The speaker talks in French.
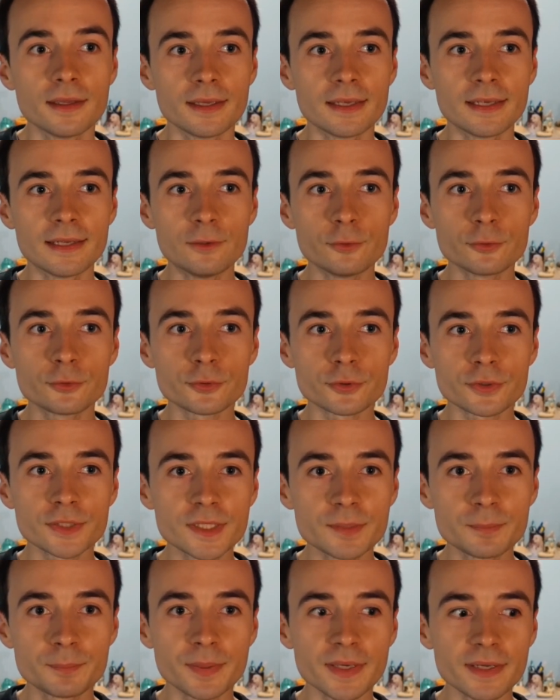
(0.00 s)
et le temps
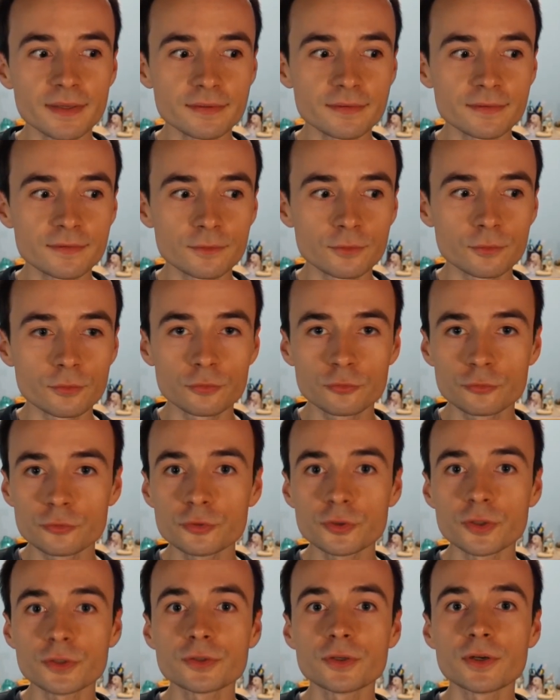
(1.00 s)
qui passe euh,
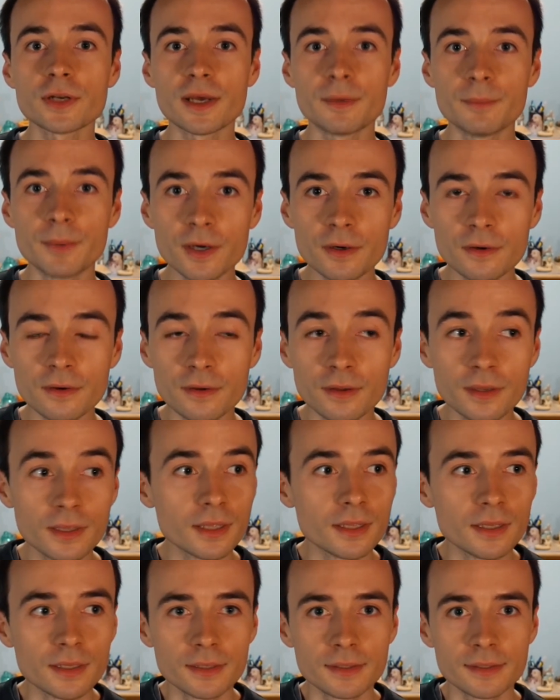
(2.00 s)
sous-entend la mort,
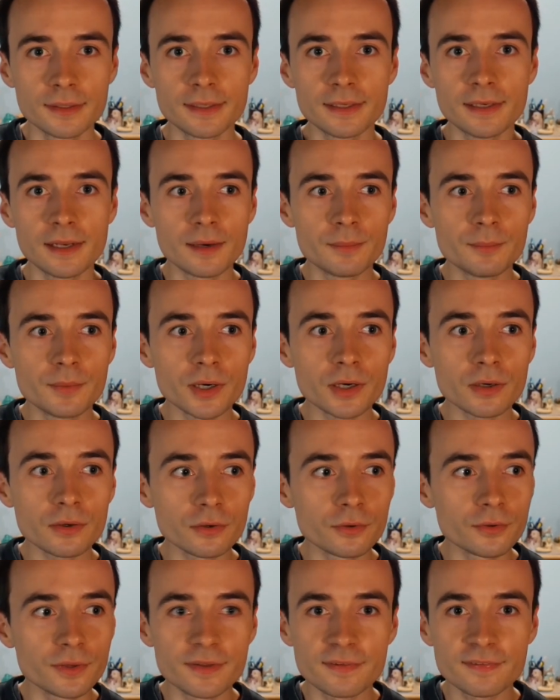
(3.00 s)
et la
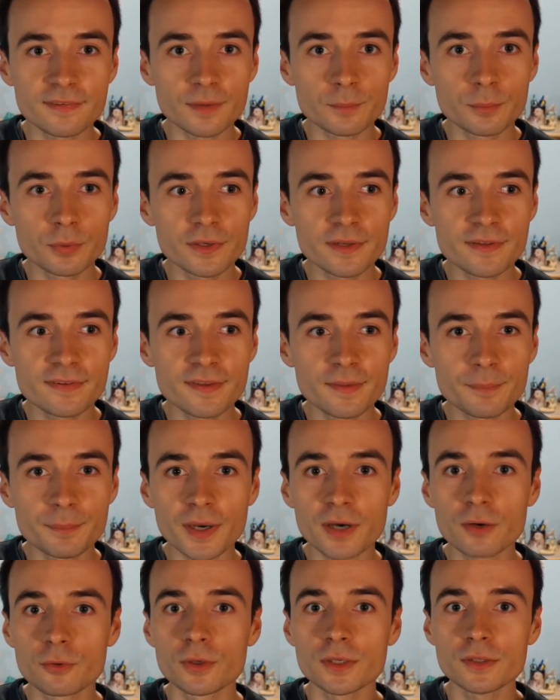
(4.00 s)
mort euh, est symbolisée
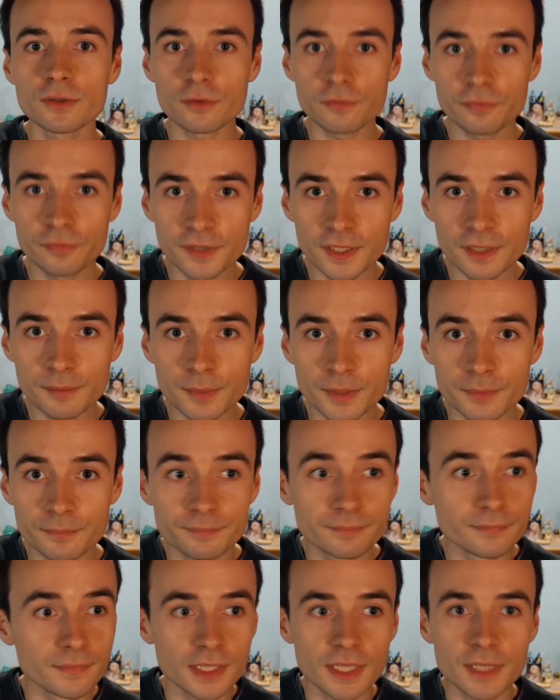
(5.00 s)
par quoi dans le film
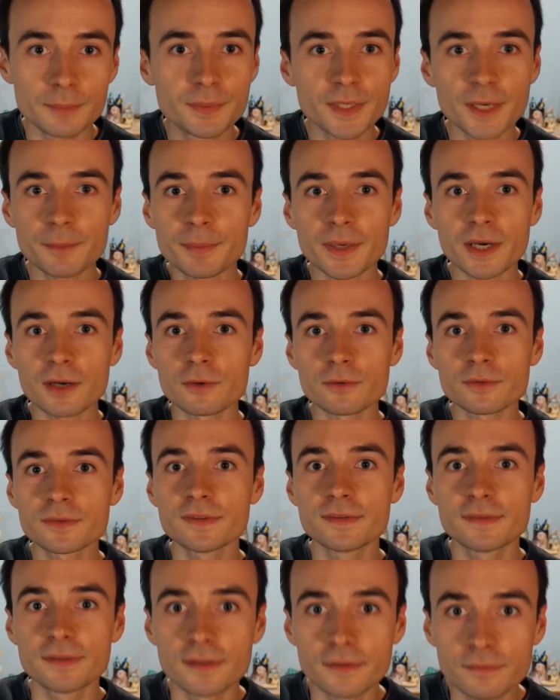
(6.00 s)
Eh bien par
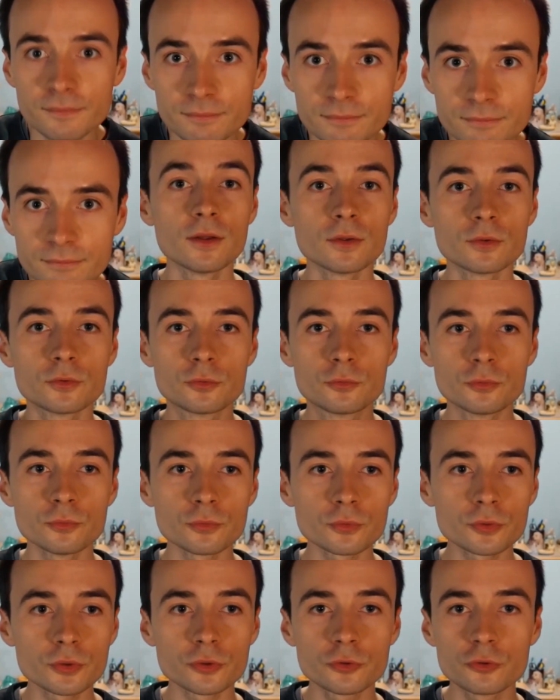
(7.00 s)
l'entité.
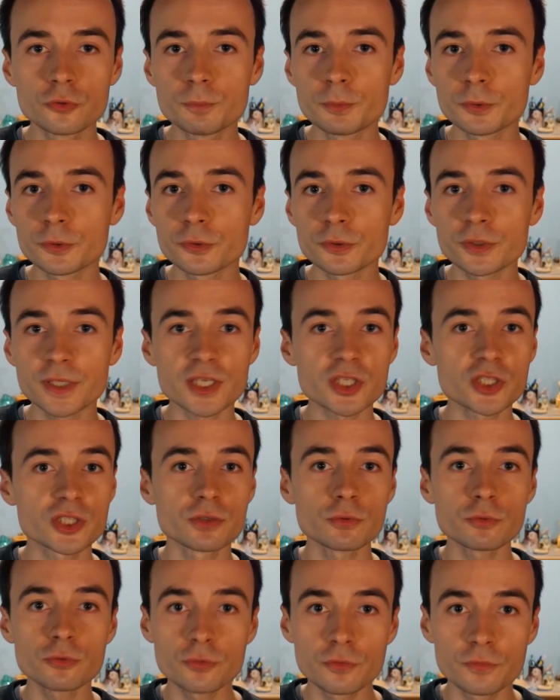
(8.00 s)
Donc tu peux te
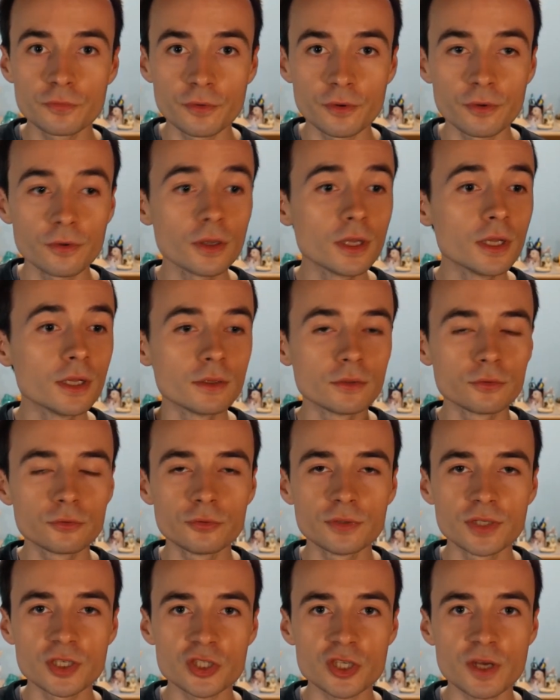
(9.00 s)
cacher où tu veux,
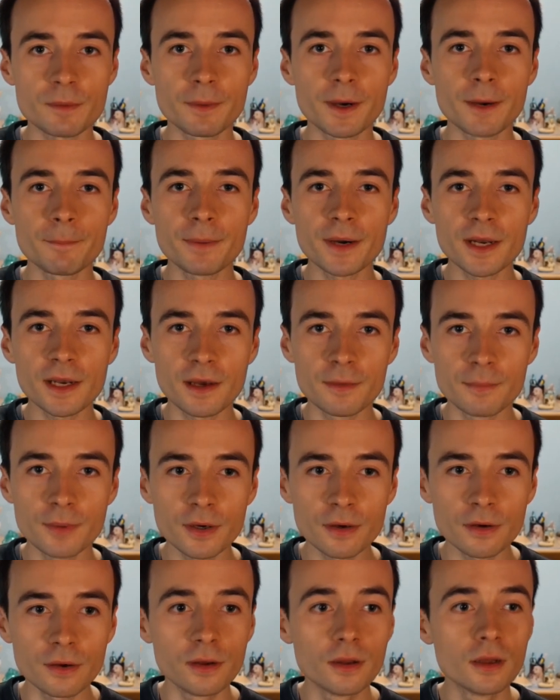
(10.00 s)
tu n'échapperas pas à la
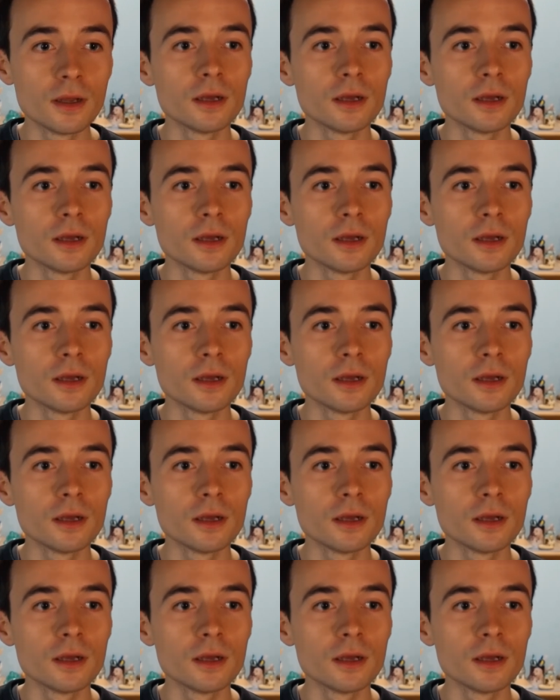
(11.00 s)
mort,